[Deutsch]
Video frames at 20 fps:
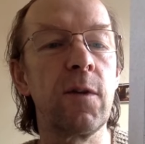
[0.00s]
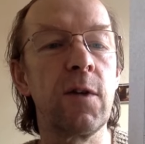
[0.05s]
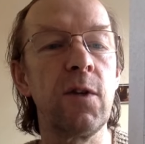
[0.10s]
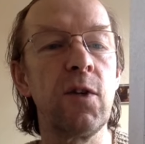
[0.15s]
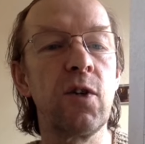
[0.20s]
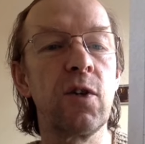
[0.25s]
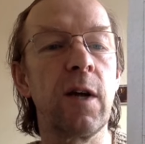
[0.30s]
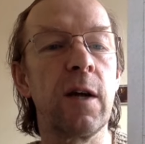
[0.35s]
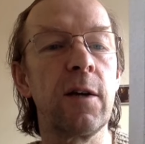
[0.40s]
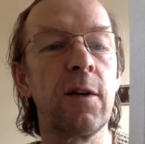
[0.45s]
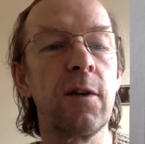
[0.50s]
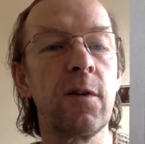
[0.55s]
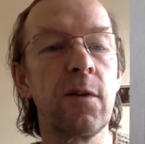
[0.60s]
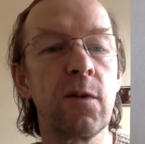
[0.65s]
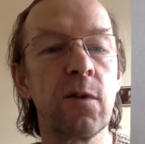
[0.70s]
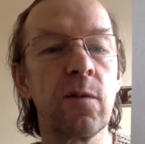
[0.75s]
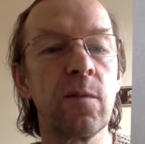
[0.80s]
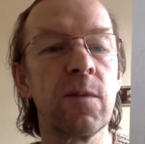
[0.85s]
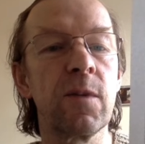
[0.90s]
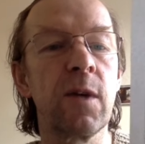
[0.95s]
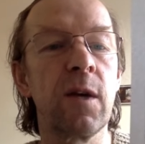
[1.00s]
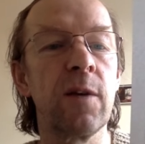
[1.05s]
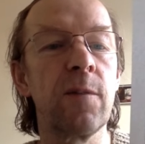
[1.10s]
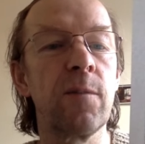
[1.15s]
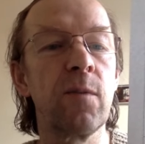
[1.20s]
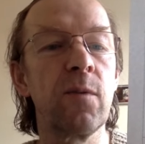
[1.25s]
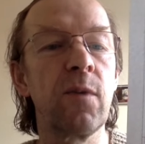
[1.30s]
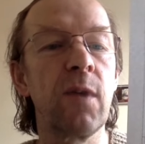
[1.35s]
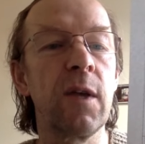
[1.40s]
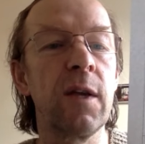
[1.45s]
die stand zum
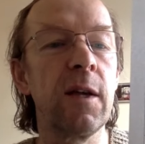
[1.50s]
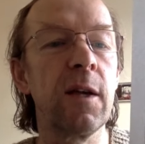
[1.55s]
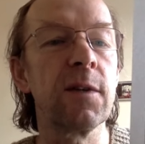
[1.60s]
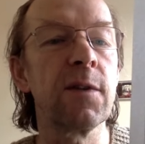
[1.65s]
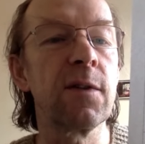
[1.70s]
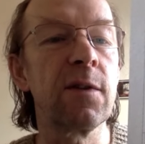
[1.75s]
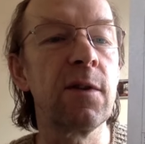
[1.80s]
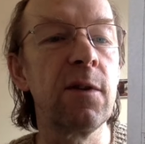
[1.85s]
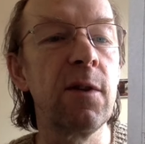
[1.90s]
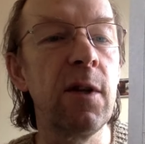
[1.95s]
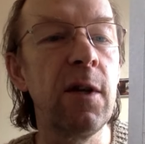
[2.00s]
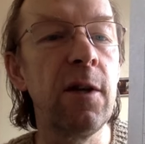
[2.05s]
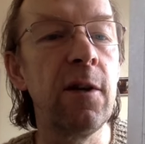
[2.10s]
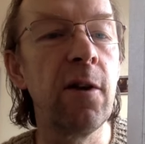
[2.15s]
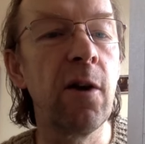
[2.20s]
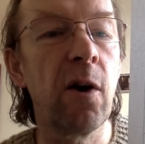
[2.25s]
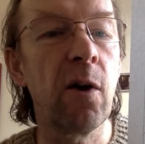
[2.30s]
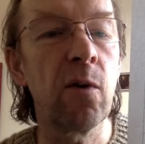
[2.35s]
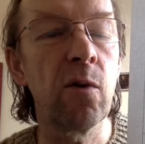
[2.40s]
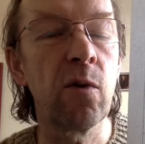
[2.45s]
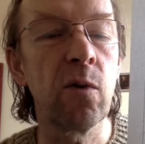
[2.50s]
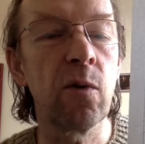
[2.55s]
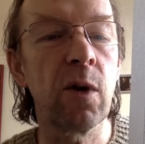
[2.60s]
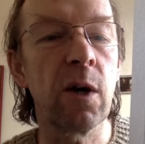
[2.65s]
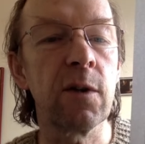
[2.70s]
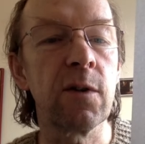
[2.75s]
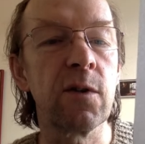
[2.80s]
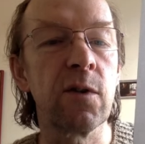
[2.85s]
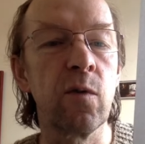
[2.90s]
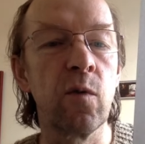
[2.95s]
Zeitpunkt der ersten
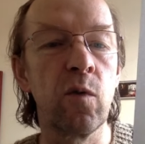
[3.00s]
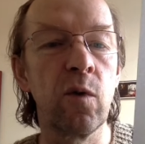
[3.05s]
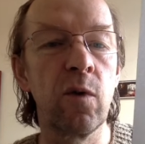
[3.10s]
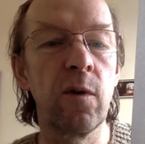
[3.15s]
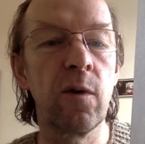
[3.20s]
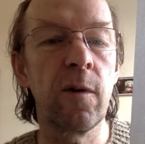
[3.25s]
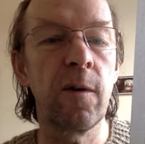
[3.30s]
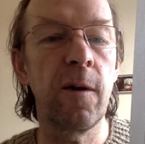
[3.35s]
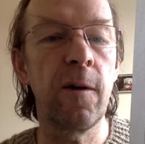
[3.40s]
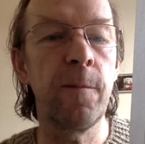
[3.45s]
Inauguration